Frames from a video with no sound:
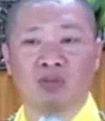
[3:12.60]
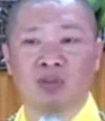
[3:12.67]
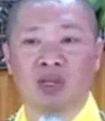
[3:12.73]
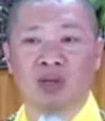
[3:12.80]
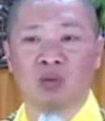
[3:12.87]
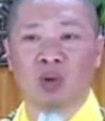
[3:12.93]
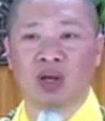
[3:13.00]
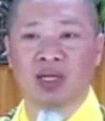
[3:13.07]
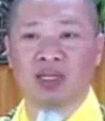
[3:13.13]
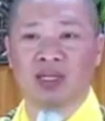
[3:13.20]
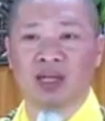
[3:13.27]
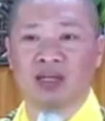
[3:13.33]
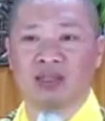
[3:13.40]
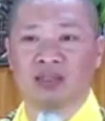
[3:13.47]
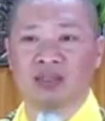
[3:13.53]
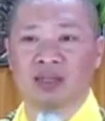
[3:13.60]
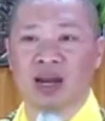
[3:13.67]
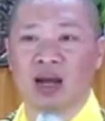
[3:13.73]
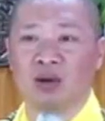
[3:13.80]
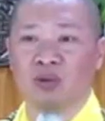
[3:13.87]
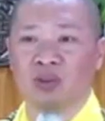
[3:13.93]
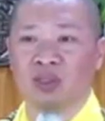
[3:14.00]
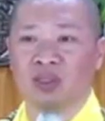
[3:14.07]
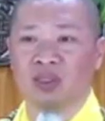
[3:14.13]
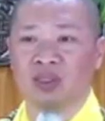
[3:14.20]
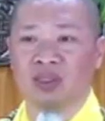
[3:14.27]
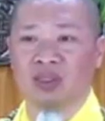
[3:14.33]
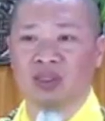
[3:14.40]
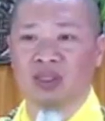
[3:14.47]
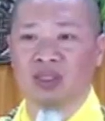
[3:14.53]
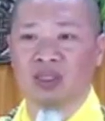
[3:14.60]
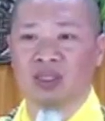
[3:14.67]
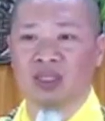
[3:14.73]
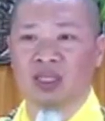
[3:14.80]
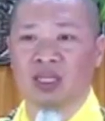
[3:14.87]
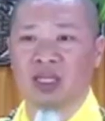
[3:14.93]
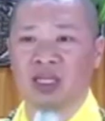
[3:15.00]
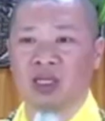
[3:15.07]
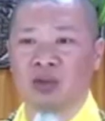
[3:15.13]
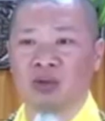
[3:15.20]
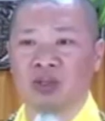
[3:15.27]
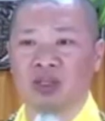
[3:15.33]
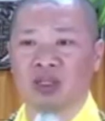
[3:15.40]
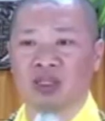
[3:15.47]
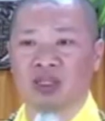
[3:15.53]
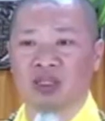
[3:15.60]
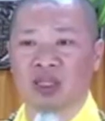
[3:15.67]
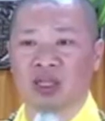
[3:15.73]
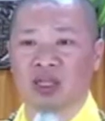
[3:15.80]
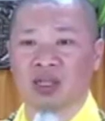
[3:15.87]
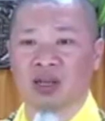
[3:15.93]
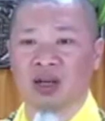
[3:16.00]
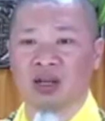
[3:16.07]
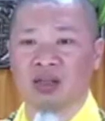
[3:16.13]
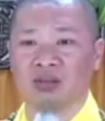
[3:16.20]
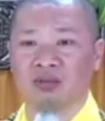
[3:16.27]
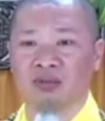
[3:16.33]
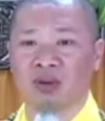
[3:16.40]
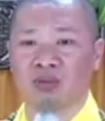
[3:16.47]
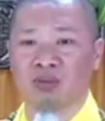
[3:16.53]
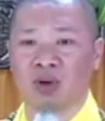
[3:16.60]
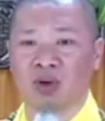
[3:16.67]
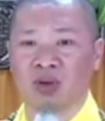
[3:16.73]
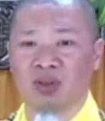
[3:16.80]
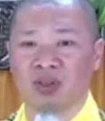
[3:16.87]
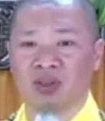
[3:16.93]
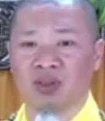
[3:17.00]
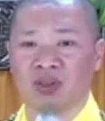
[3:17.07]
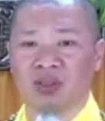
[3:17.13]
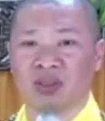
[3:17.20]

trong những khoảnh khắc đau thương, khi hiểu được tình đời vong bội,